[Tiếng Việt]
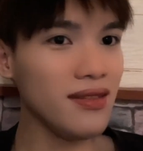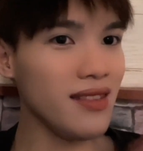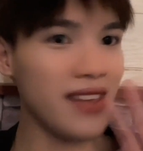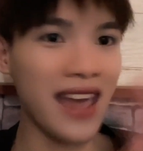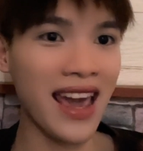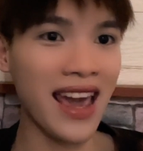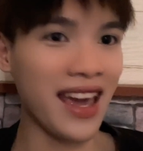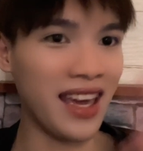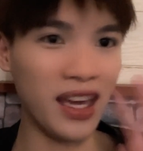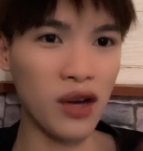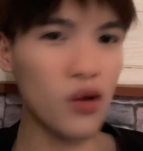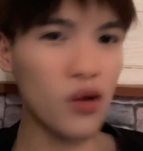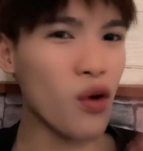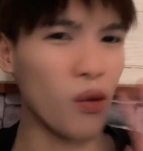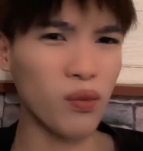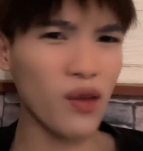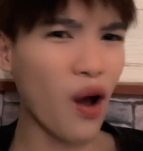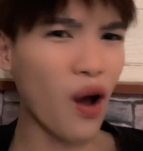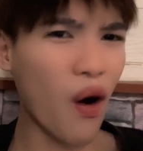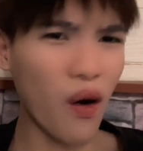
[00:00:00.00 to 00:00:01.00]
da yếu
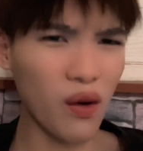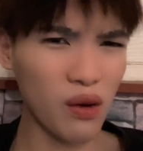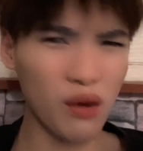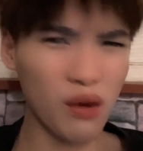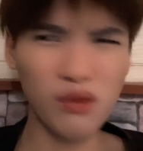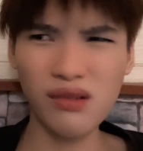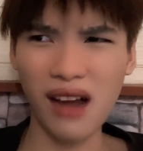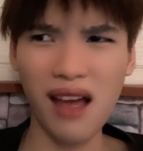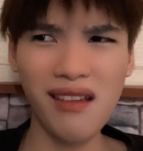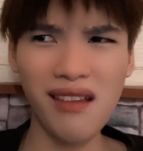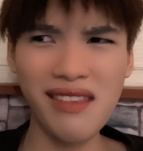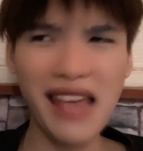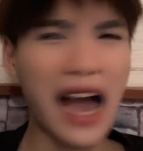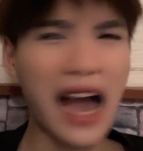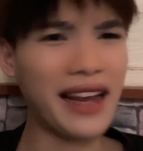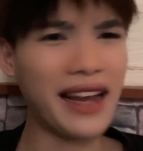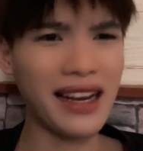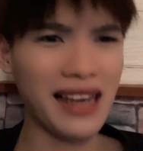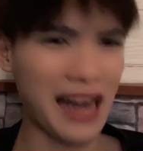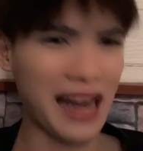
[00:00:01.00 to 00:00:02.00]
cũng thôi luôn nó
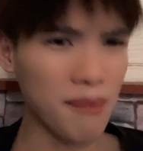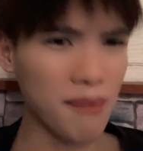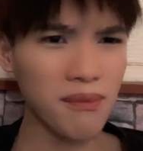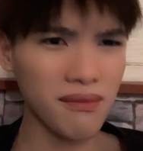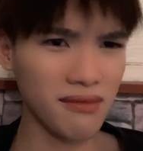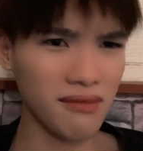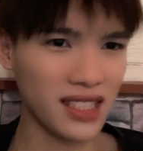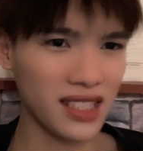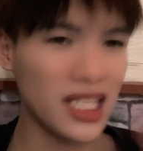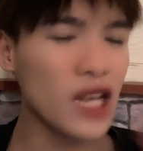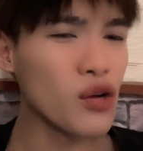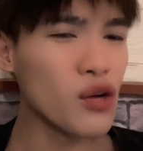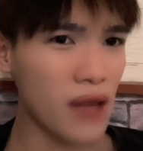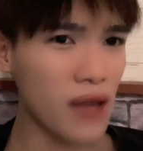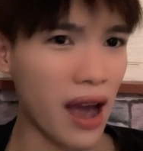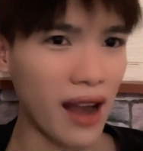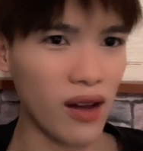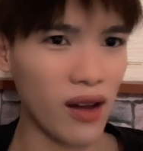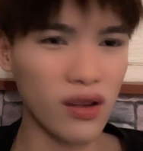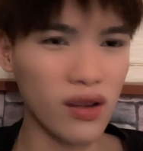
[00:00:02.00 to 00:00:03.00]
dày lắm siêu
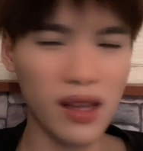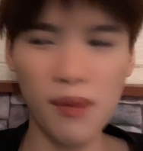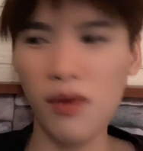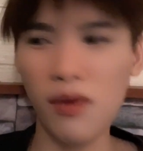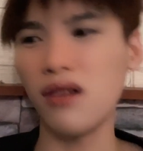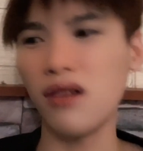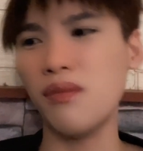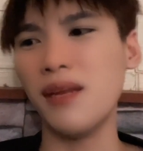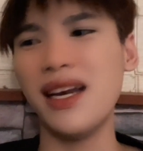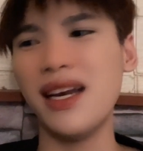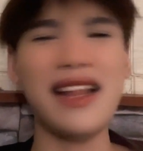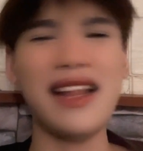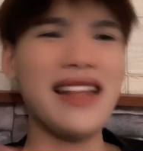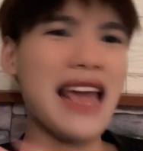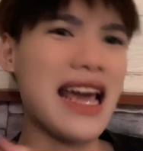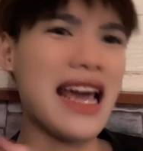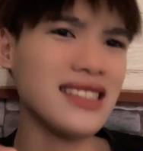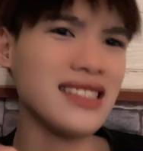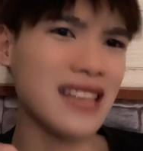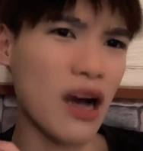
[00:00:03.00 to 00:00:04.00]
dày luôn nha mọi người mình đánh
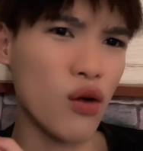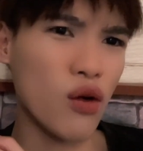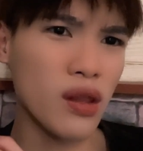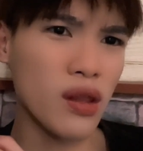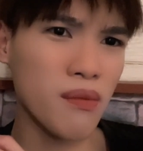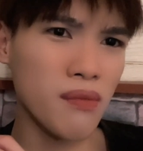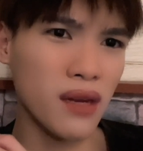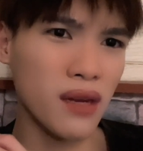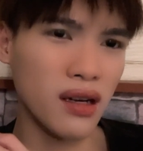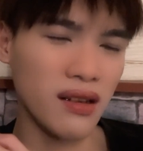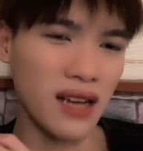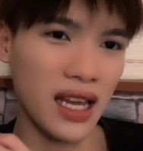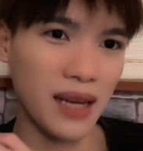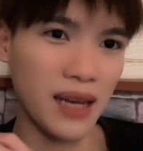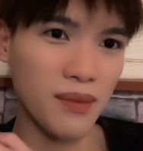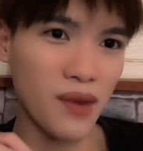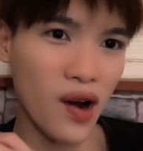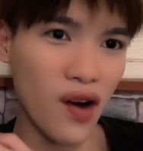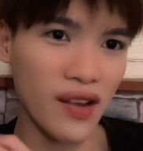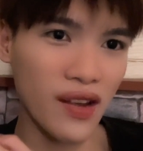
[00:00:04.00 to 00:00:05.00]
giá 6 đến 10 điểm
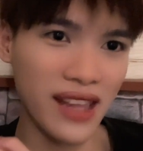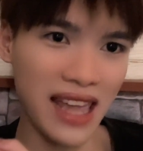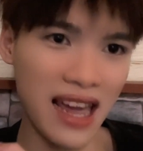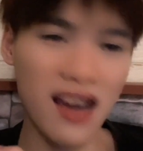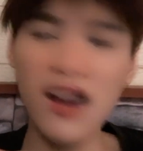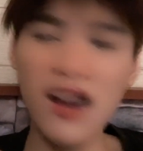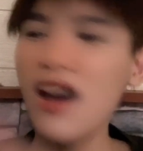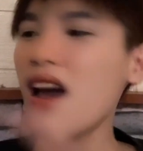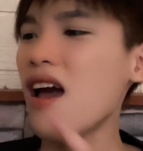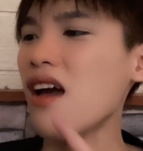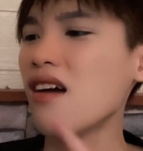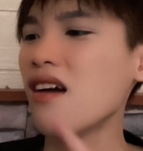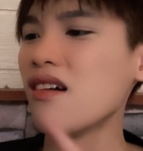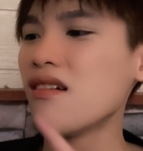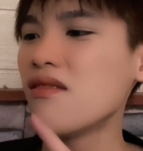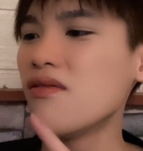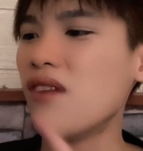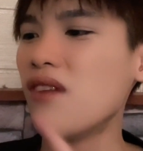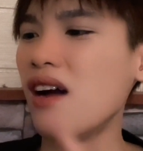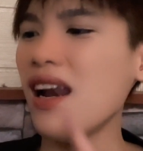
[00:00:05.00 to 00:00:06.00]
thôi nhé
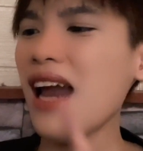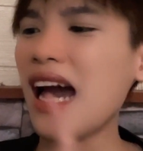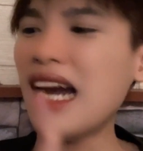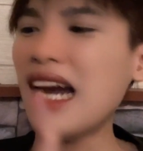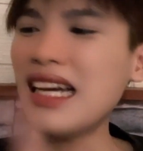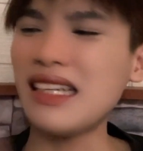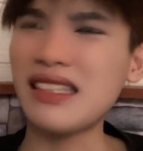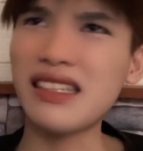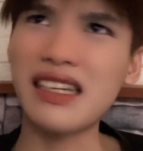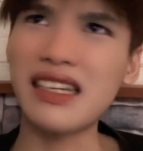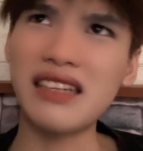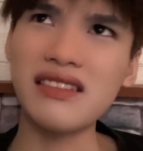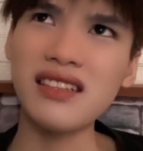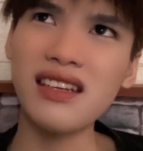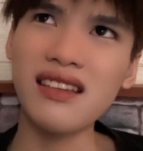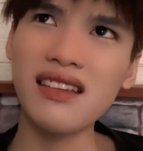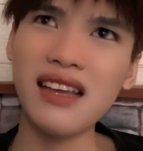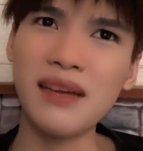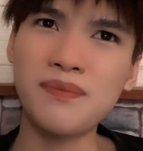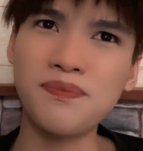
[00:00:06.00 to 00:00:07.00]
với lại kiểu
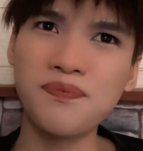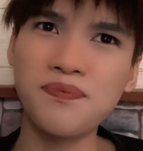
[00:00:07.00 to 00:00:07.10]
sao ta